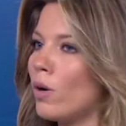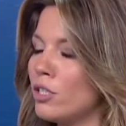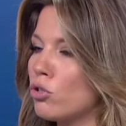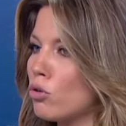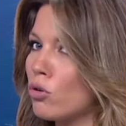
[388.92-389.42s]

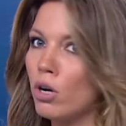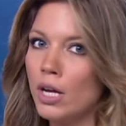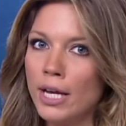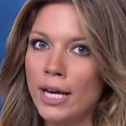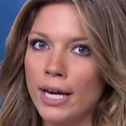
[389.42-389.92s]
sono
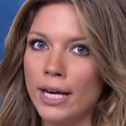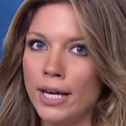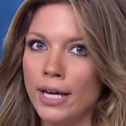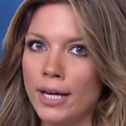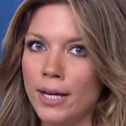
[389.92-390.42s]

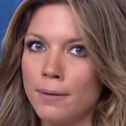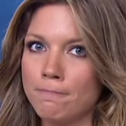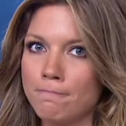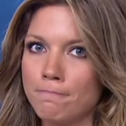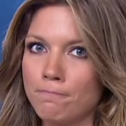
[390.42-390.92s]

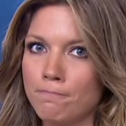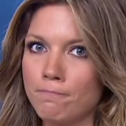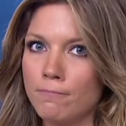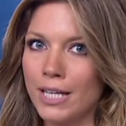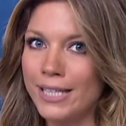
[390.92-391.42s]

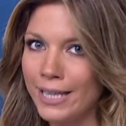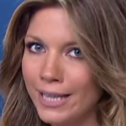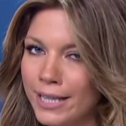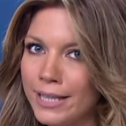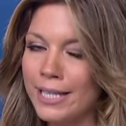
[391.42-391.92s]
ehm,
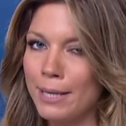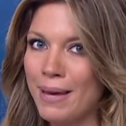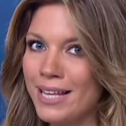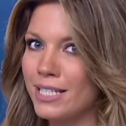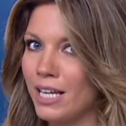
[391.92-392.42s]
i,
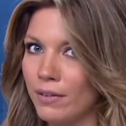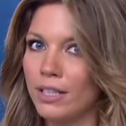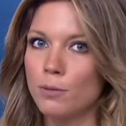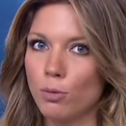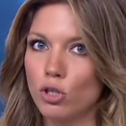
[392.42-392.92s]
mezzi che
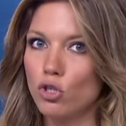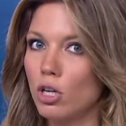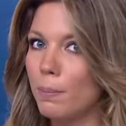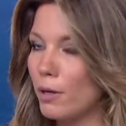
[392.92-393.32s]
avete a disposizione per